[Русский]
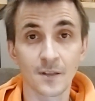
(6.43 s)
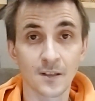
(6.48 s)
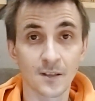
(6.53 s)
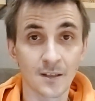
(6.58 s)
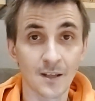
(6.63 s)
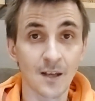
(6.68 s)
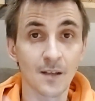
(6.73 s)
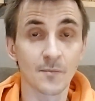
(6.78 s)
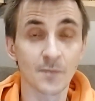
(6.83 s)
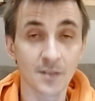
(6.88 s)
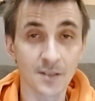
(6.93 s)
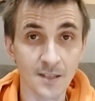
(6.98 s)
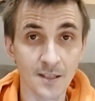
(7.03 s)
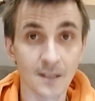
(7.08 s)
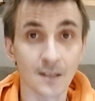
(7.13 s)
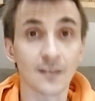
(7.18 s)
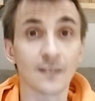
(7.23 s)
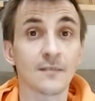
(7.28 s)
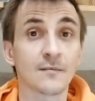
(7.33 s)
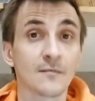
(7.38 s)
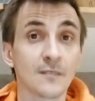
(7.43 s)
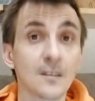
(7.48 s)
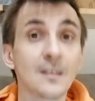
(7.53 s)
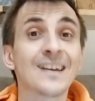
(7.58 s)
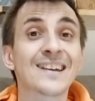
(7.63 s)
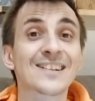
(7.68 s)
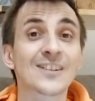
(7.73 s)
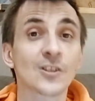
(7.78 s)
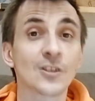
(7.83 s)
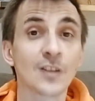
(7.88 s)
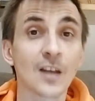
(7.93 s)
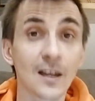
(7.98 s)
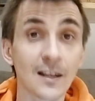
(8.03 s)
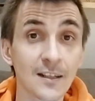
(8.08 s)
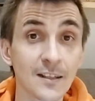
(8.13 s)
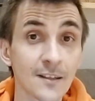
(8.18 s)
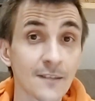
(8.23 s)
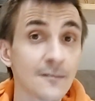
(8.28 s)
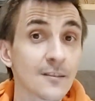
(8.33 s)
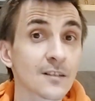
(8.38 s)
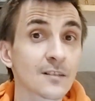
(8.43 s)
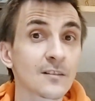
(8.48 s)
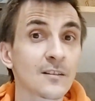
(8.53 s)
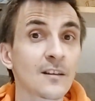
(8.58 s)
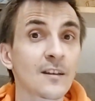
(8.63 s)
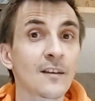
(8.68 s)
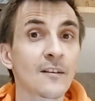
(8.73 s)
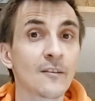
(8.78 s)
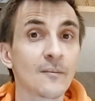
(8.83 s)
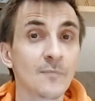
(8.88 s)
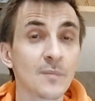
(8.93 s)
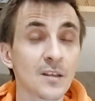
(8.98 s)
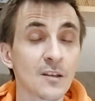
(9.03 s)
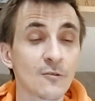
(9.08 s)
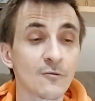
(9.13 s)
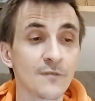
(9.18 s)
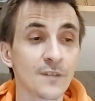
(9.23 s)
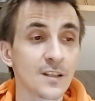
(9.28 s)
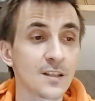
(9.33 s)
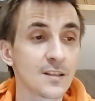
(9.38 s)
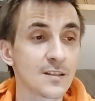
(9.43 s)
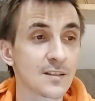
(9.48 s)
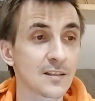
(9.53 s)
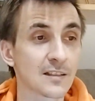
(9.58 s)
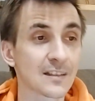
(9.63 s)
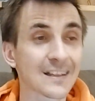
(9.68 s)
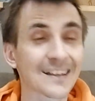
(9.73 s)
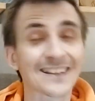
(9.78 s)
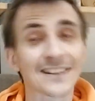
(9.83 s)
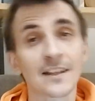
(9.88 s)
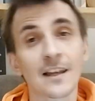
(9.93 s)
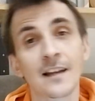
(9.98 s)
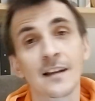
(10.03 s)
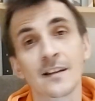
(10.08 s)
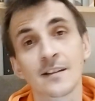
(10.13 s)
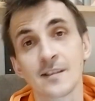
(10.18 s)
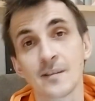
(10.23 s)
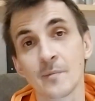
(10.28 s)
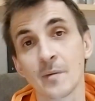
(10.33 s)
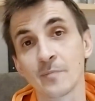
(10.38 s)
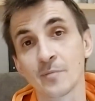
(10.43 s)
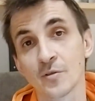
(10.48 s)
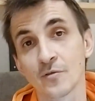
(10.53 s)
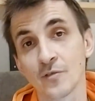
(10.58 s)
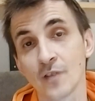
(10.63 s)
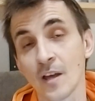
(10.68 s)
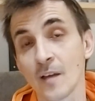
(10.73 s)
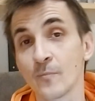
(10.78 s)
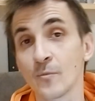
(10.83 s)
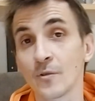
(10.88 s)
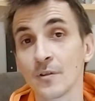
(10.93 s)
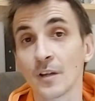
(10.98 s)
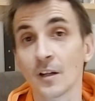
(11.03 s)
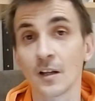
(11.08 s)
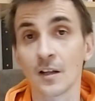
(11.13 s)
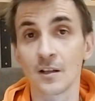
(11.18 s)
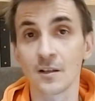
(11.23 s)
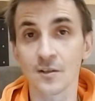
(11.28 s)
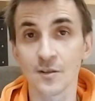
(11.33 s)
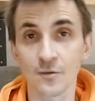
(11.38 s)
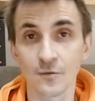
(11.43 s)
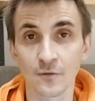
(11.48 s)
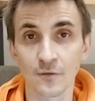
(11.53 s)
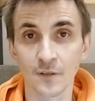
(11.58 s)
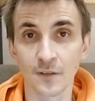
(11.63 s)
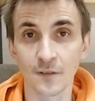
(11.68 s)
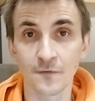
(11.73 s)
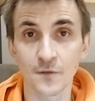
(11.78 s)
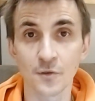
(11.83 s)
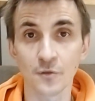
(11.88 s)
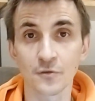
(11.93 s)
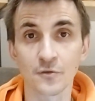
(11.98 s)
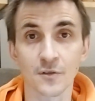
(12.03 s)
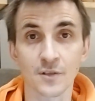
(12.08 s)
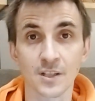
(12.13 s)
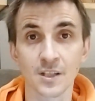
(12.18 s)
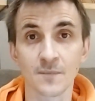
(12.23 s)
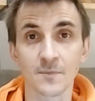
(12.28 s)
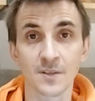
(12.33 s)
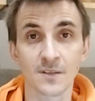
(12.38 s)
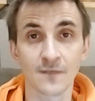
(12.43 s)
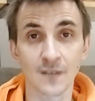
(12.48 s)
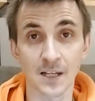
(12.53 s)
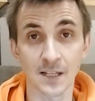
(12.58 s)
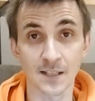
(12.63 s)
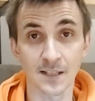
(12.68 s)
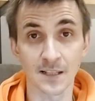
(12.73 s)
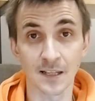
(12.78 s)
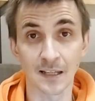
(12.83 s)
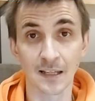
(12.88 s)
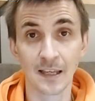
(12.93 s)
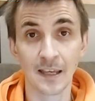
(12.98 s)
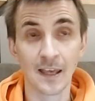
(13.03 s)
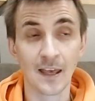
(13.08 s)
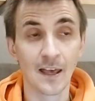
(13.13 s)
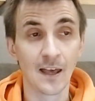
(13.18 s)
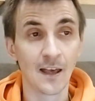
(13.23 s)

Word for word: вы там, где и ожидали, наверное, меня увидеть на канале, где мы обсуждаем моноколесо и все, что с ним связано.